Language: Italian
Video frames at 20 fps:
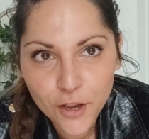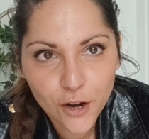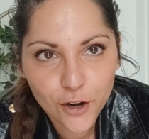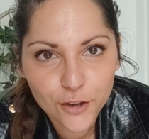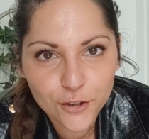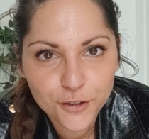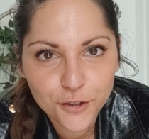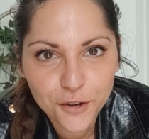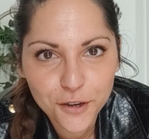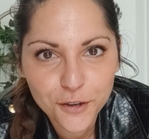
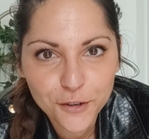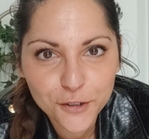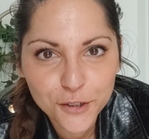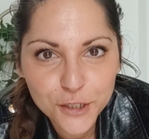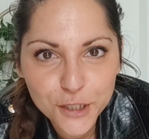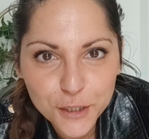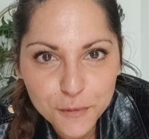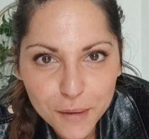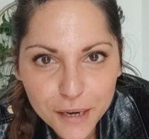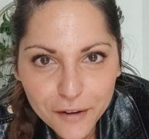Lo so che non
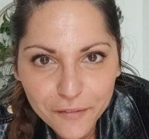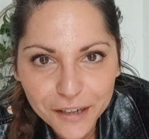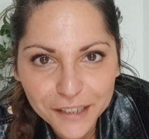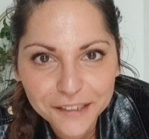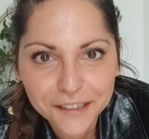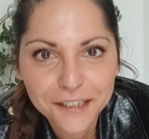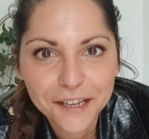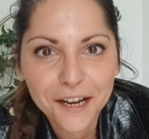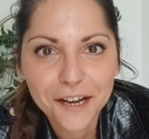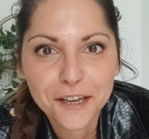ci
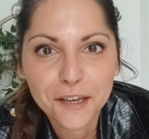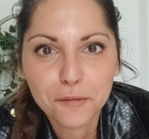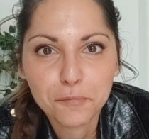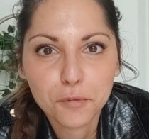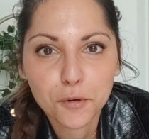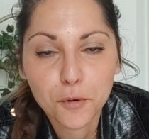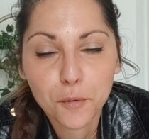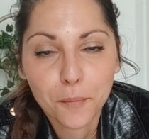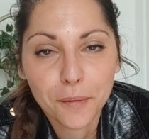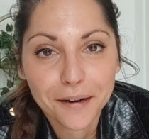speravate neanche
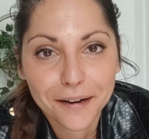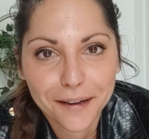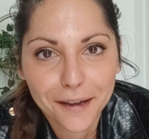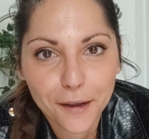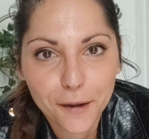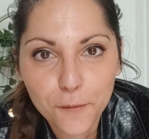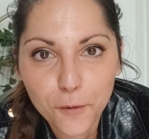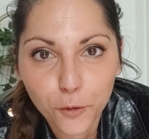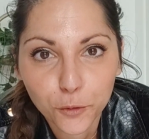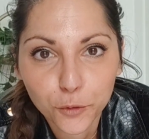più perché
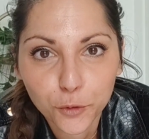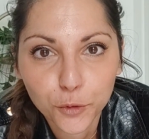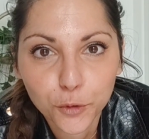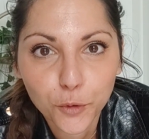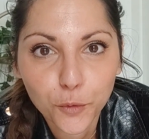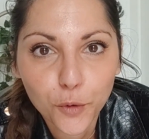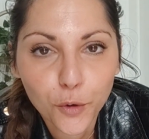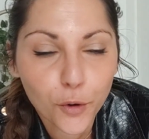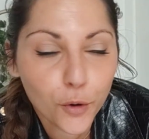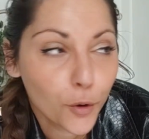con
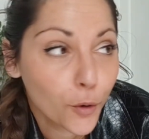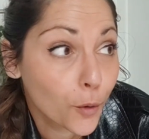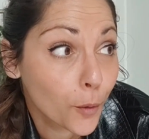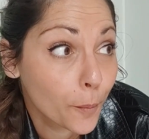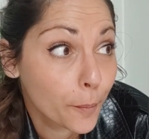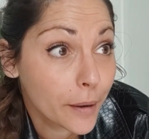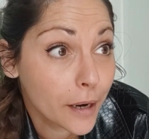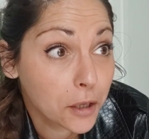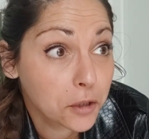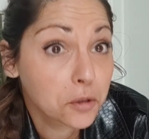tutto quello che ho
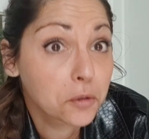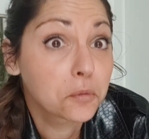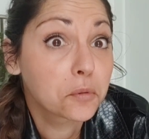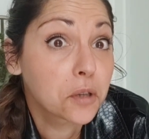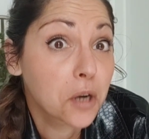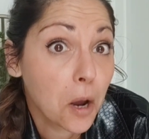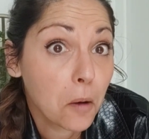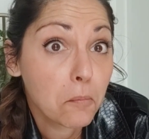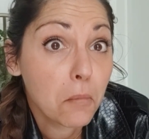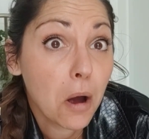comprato vi
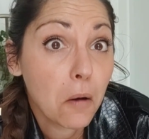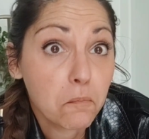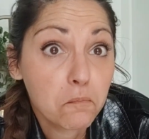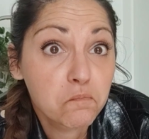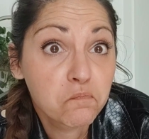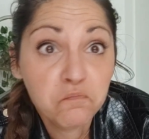dirà, ma